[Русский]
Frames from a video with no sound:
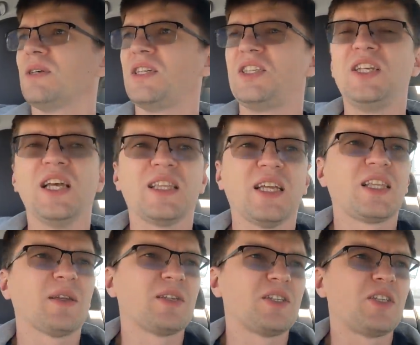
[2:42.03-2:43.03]
где-то
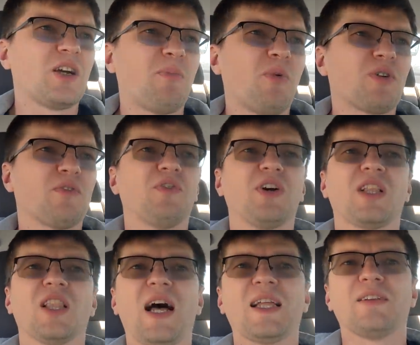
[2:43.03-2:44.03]
это до сих пор
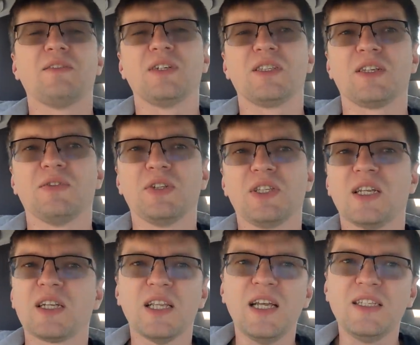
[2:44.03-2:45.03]
выкладывается в
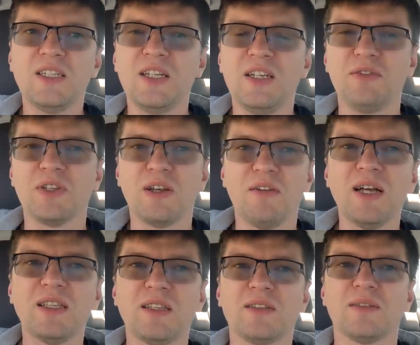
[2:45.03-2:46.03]
интернете, и
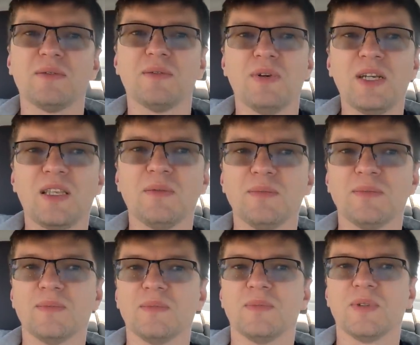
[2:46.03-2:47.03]
виноват в
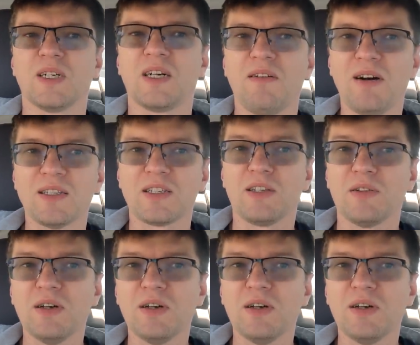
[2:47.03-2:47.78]
этом Хованский.